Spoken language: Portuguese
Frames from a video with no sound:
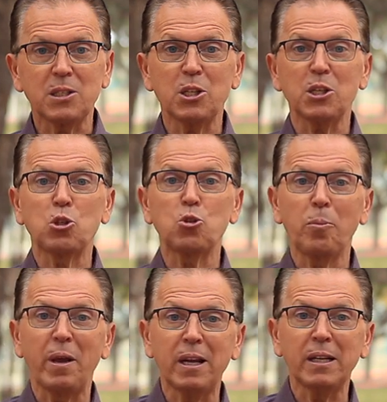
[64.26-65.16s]
seja
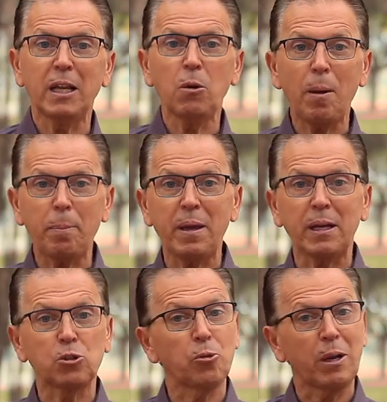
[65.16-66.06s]
soberana não
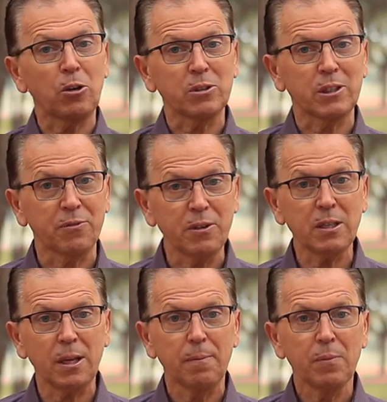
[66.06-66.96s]
apenas sobre a nossa
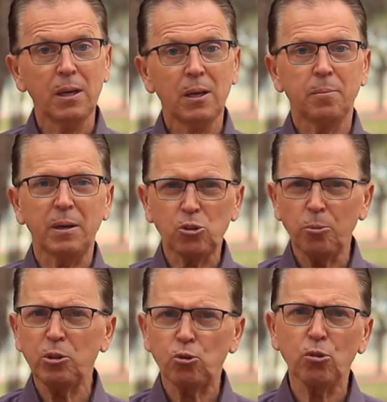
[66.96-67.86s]
vida, mas
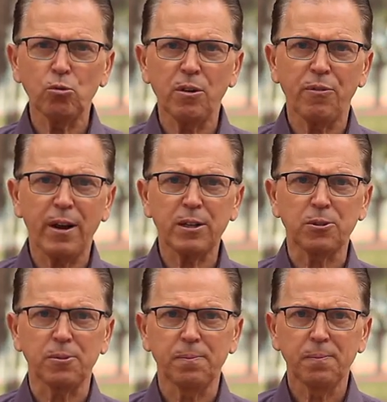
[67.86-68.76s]
sobre todo o
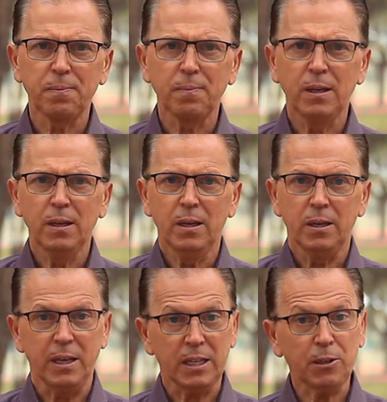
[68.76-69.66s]
universo.
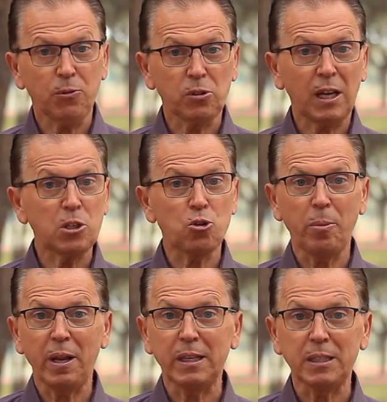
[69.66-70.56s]
E essa vontade
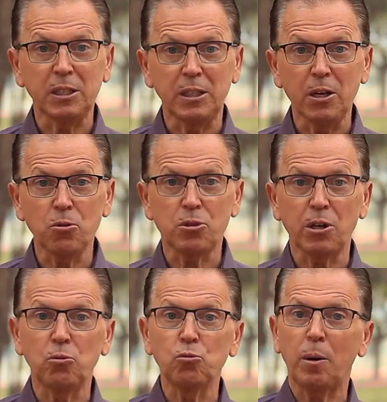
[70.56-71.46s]
soberana de Deus,
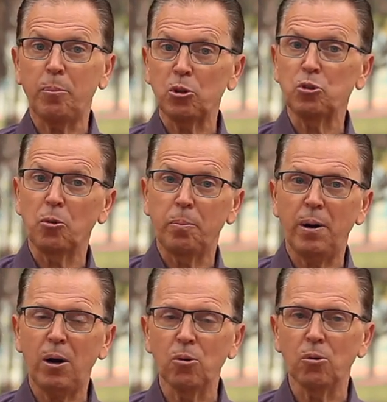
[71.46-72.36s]
segundo o apóstolo
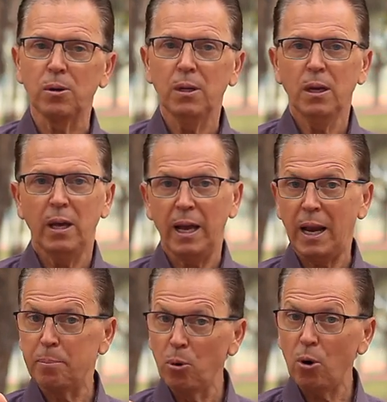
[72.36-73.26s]
Paulo,
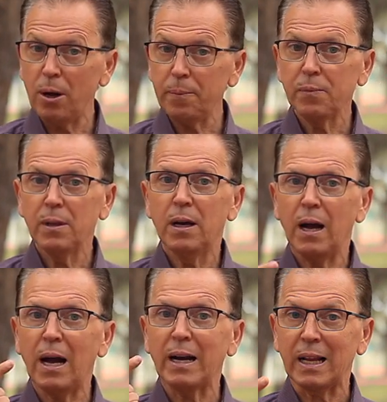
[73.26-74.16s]
ela é boa,
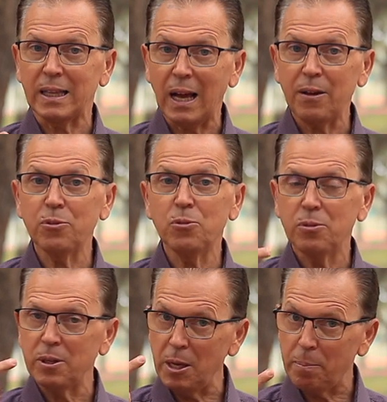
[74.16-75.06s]
agradável
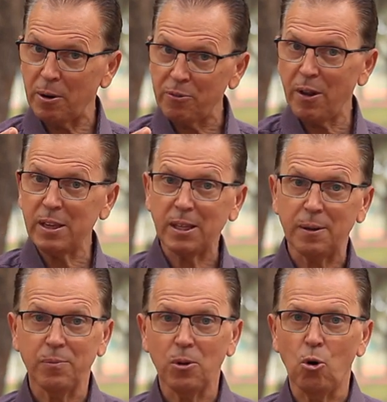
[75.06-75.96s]
e
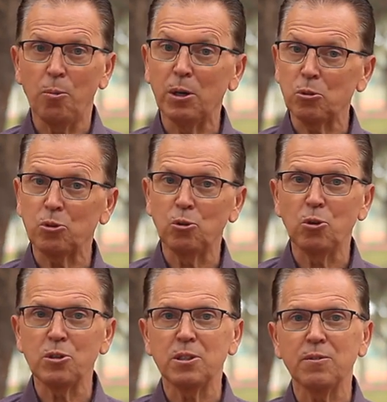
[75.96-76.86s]
perfeita. Romanos
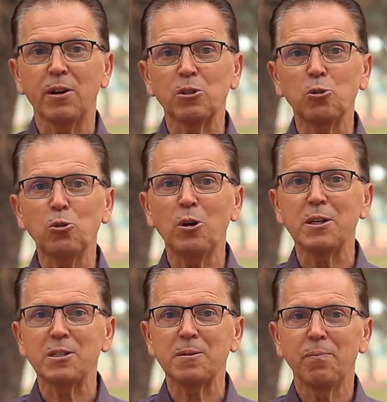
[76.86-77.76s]
12, verso
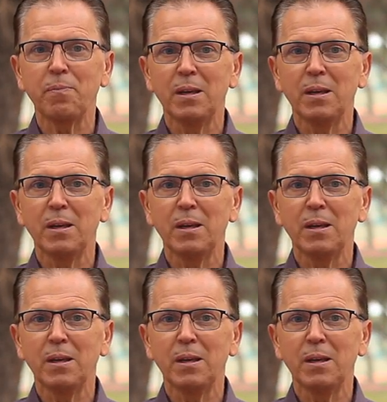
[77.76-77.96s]
2.